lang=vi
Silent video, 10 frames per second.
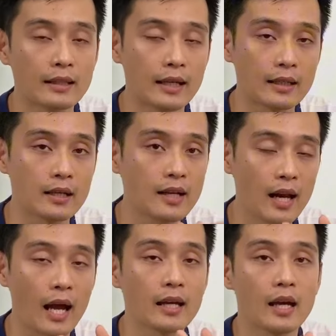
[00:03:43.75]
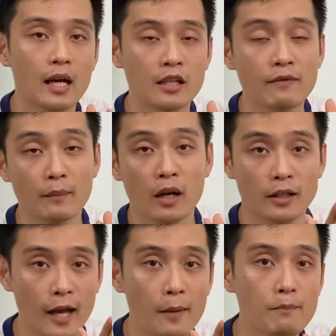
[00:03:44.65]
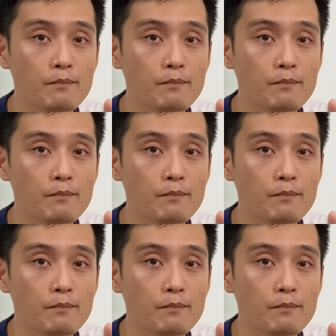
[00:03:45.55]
thì cứ để lại à, dưới phần bình luận nha